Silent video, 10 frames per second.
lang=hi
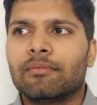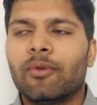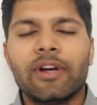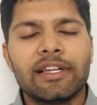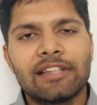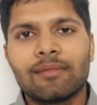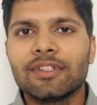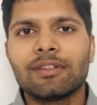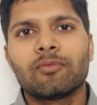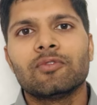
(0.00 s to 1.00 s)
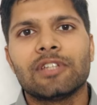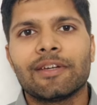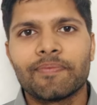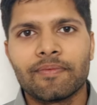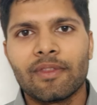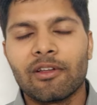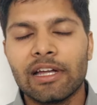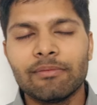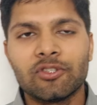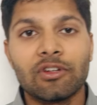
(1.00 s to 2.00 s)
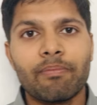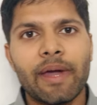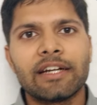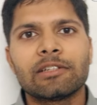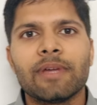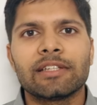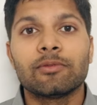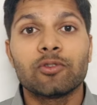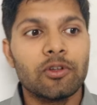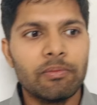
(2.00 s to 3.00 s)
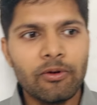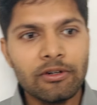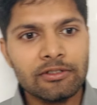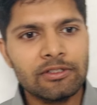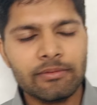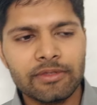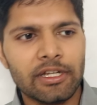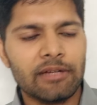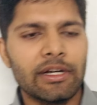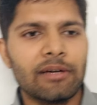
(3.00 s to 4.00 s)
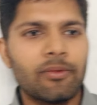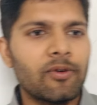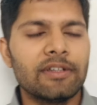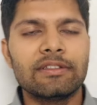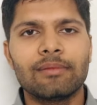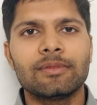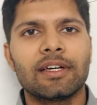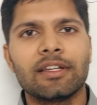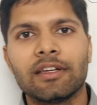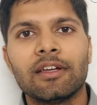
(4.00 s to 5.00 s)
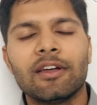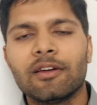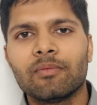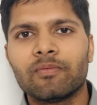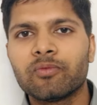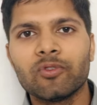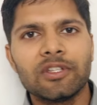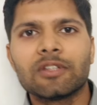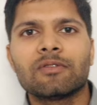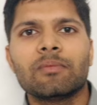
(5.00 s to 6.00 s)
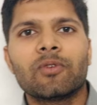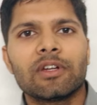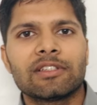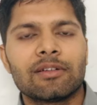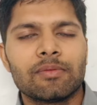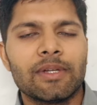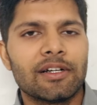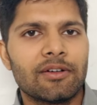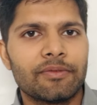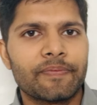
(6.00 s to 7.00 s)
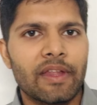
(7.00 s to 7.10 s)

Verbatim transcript: बोर्ड एग्जाम्स ही सब कुछ है कई बच्चों के पेरेंट्स भी ऐसे बोलते हैं अरे बोर्ड एग्जाम्स आ रहे हैं बेटा बोर्ड एग्जाम्स आ रहे हैं पूरी दसवीं बोर्ड एग्जाम्स में लगाओ